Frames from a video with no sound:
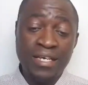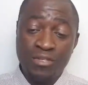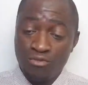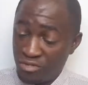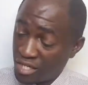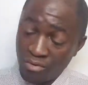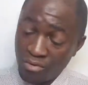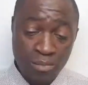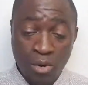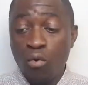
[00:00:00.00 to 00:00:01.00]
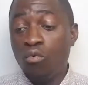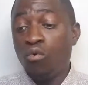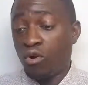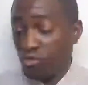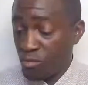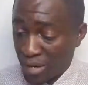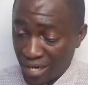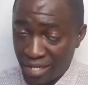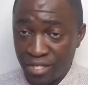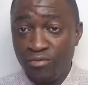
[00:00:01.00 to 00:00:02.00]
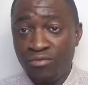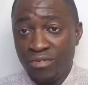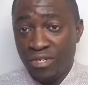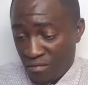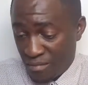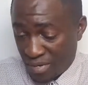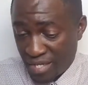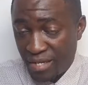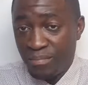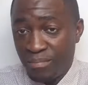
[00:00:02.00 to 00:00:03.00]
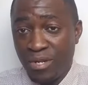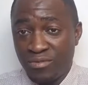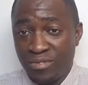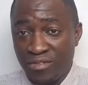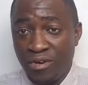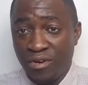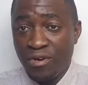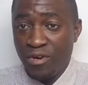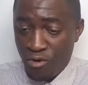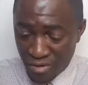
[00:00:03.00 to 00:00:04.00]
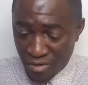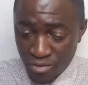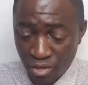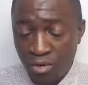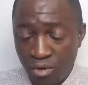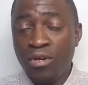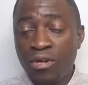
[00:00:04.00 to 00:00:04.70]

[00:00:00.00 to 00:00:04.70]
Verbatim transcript: tu chasses le démon, ou quand on prie chez nous, là on va prier, place au Seigneur, on est dedans,